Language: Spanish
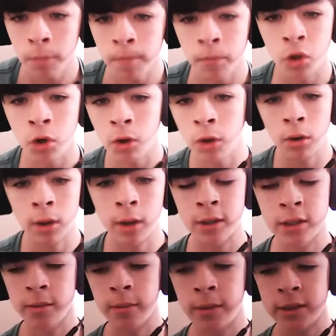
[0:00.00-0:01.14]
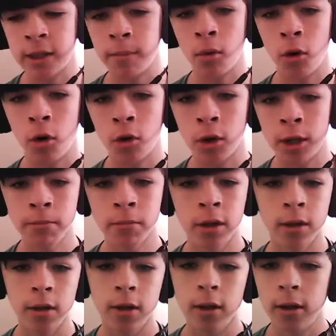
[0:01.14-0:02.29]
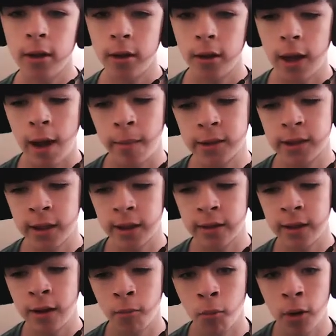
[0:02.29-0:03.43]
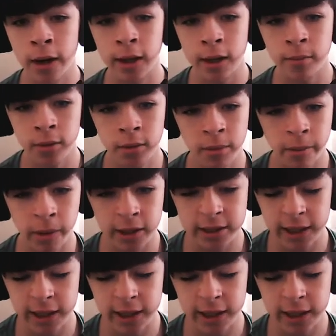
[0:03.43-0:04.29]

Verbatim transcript: no creo que vaya a pasar Polonia. A pesar de que tienen buen equipo, me parece